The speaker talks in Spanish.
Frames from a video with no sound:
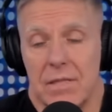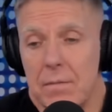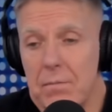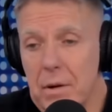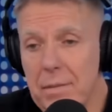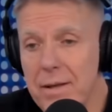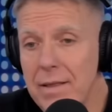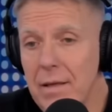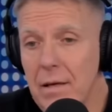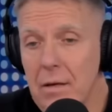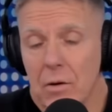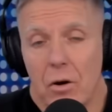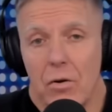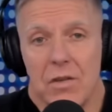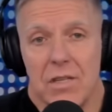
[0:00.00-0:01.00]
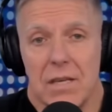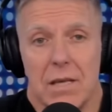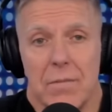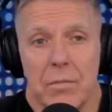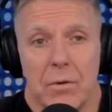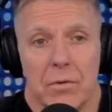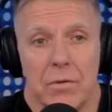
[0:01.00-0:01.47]
Simplemente no
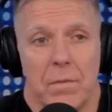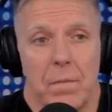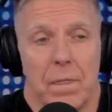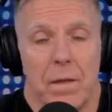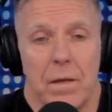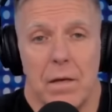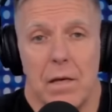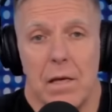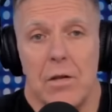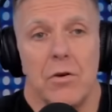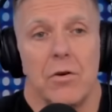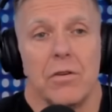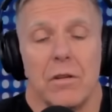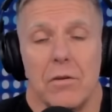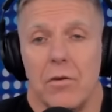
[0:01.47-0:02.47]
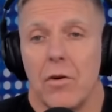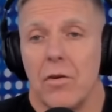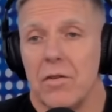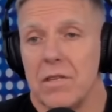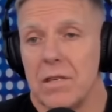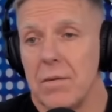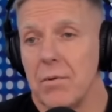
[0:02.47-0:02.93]
coincidimos. Y no,
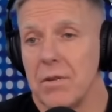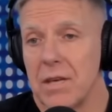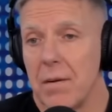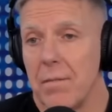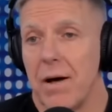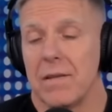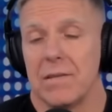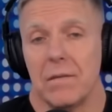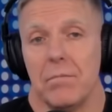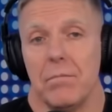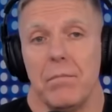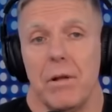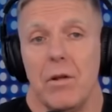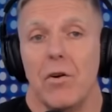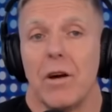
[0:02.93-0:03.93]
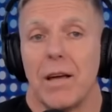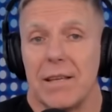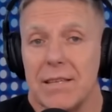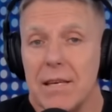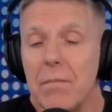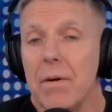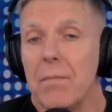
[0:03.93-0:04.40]
no coincidimos, además mm, lo
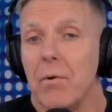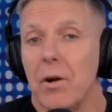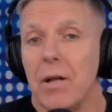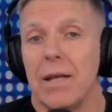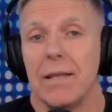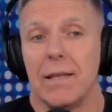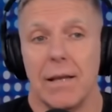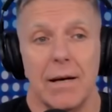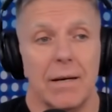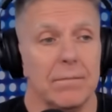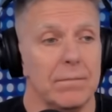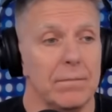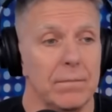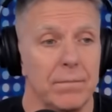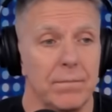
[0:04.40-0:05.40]
que sí me molesta